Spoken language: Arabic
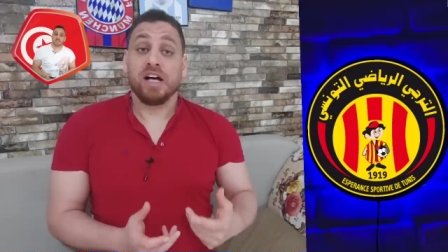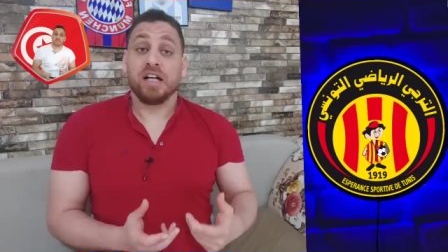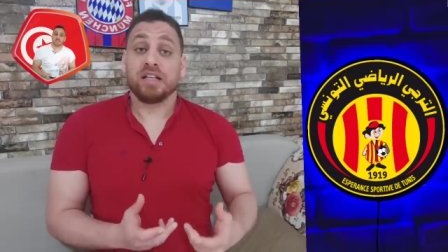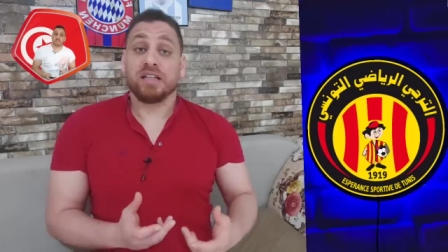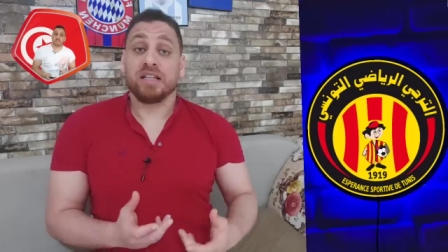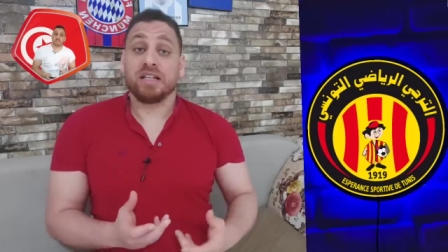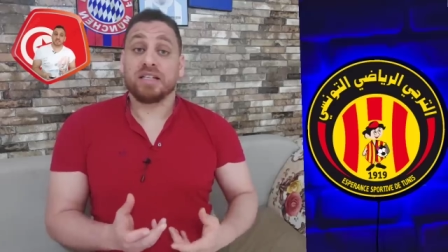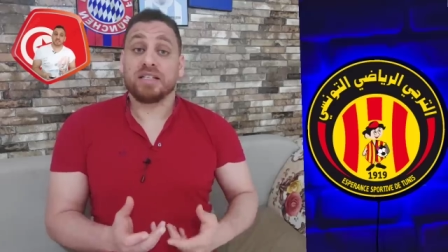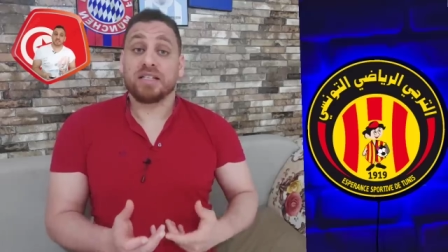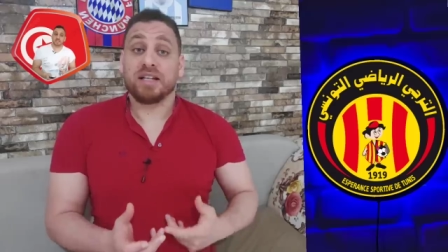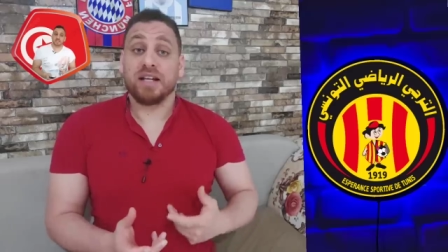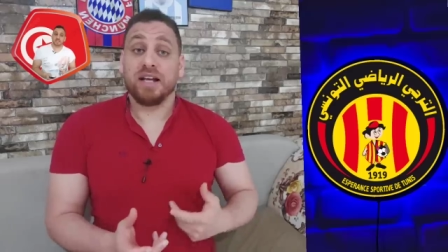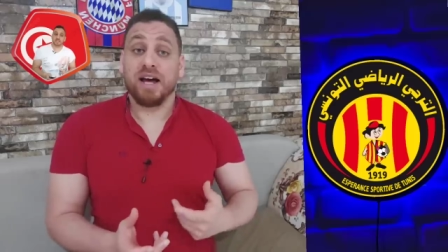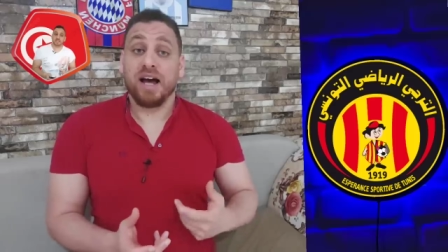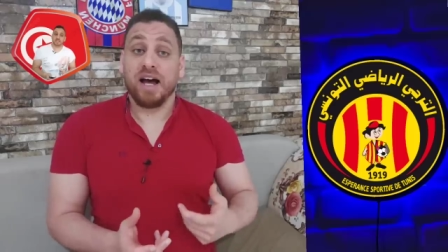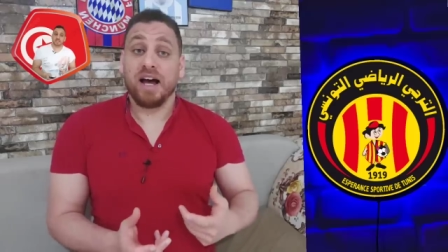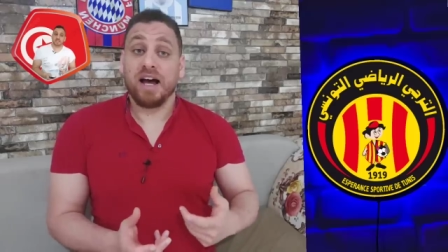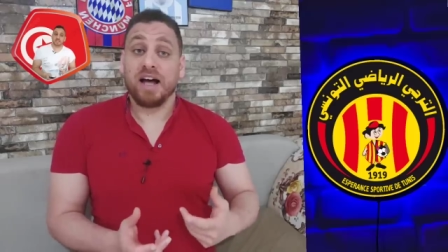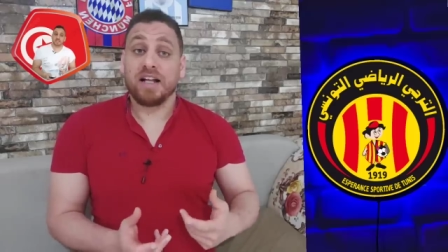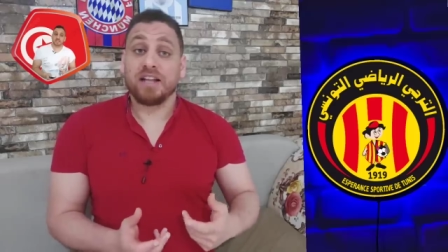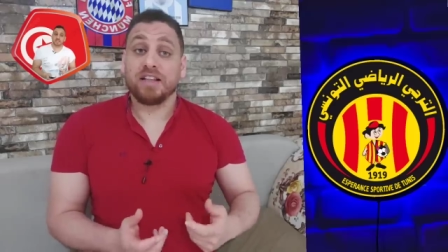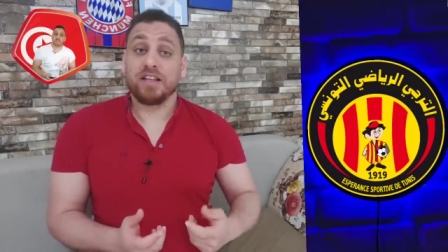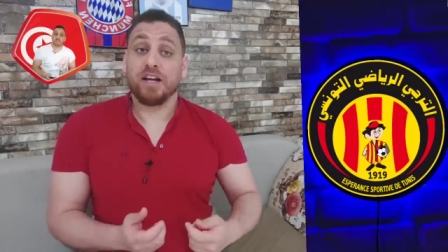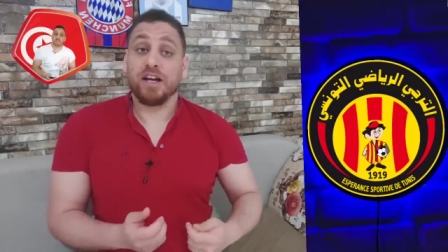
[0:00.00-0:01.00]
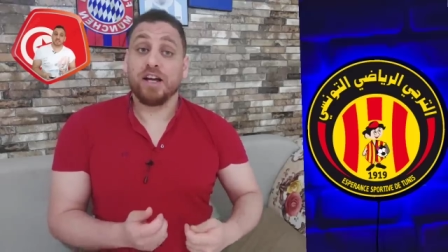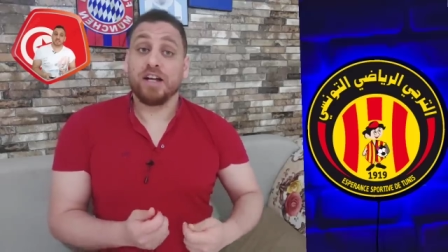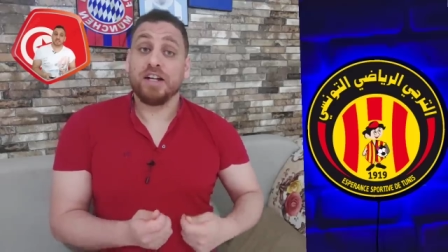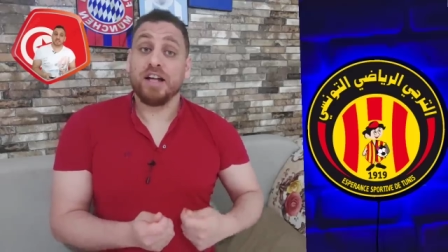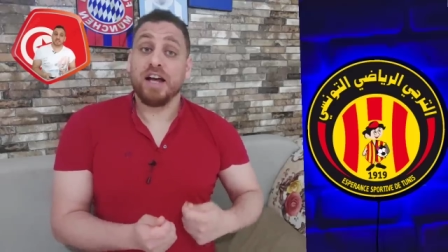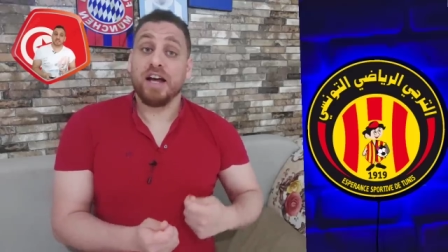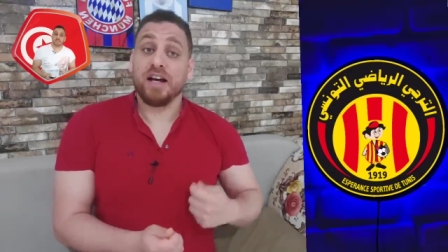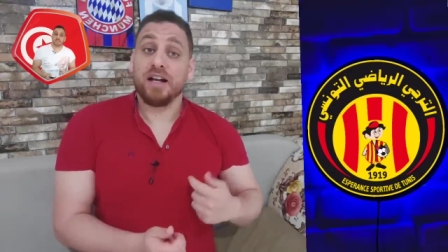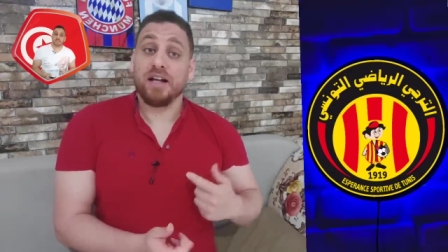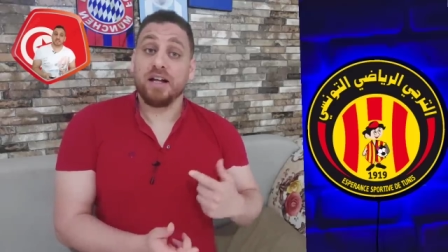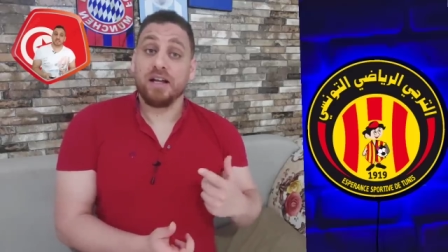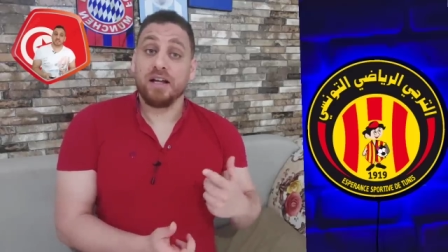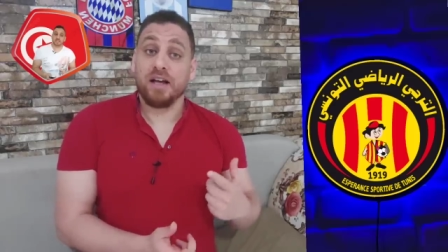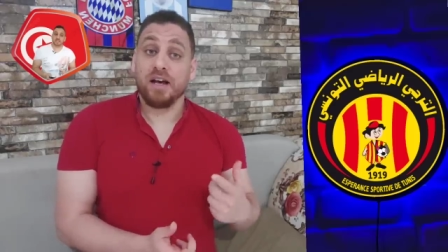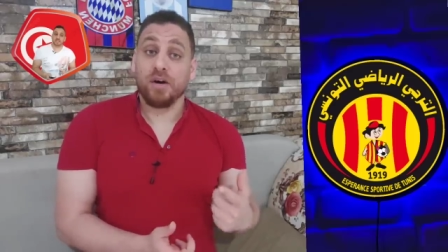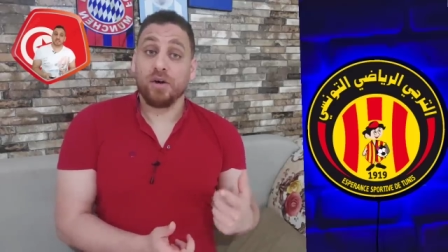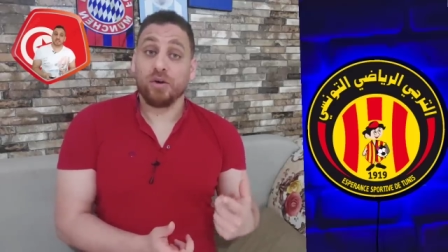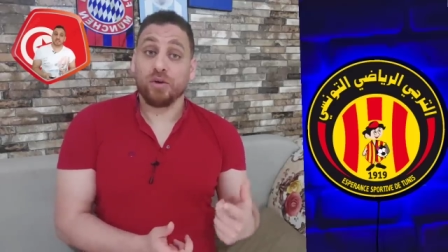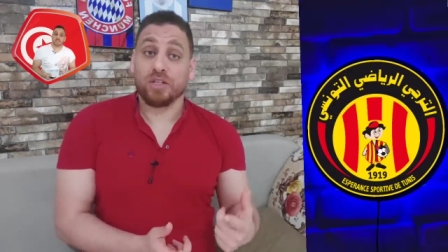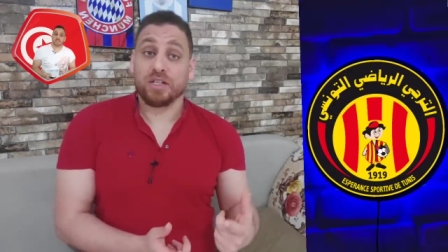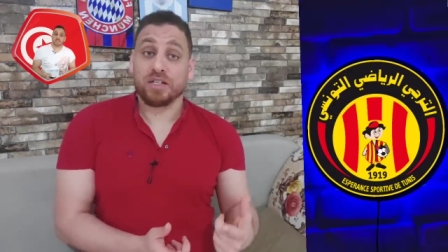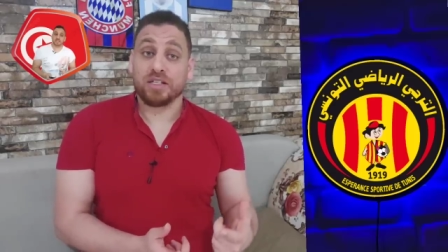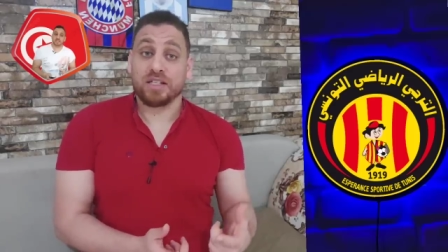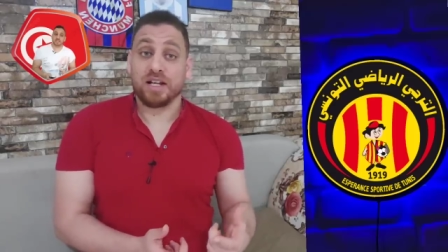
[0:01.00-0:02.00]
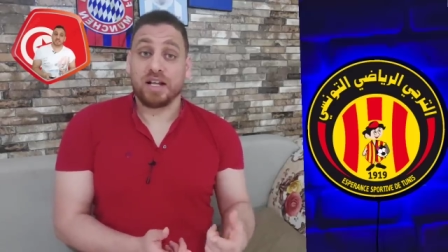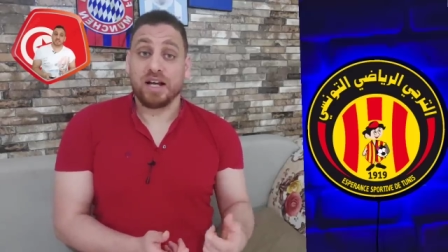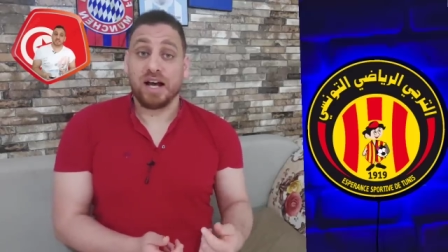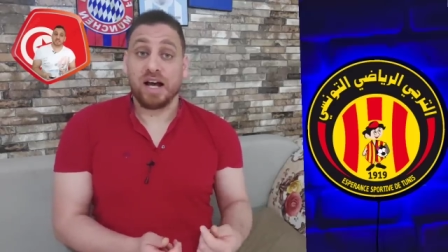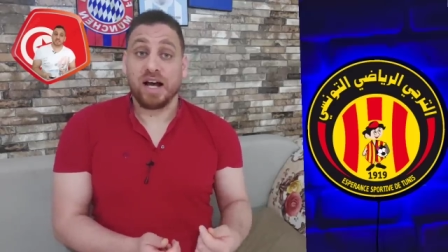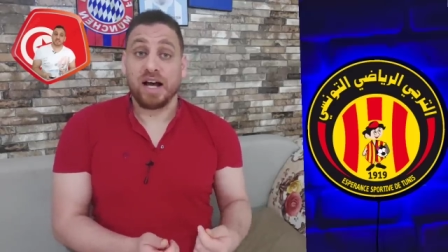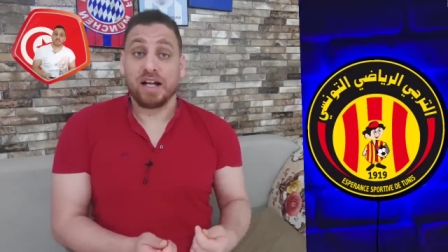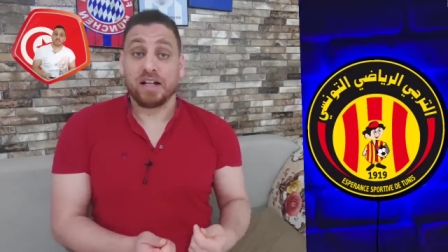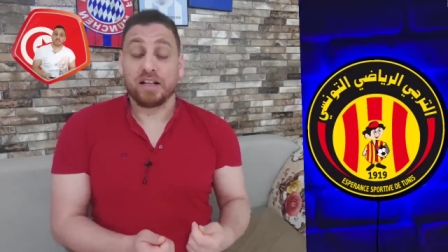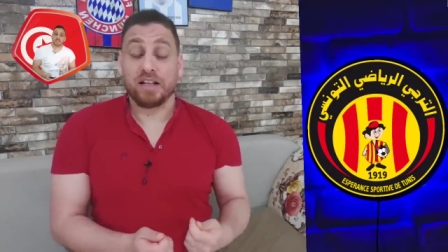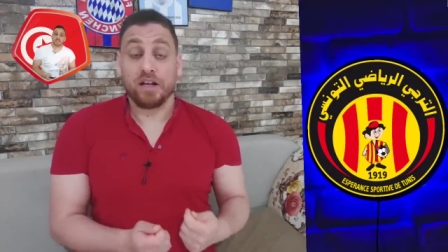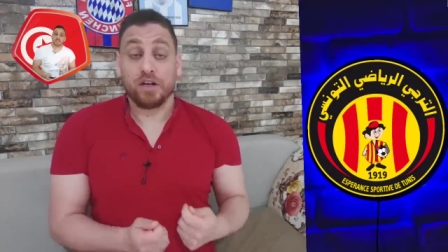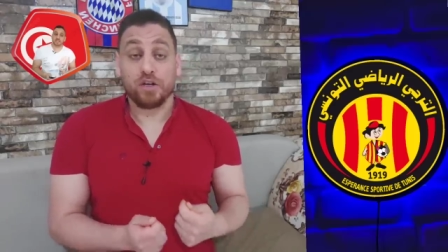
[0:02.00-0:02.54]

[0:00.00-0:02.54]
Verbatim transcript: تصريحات نارية وتصريحات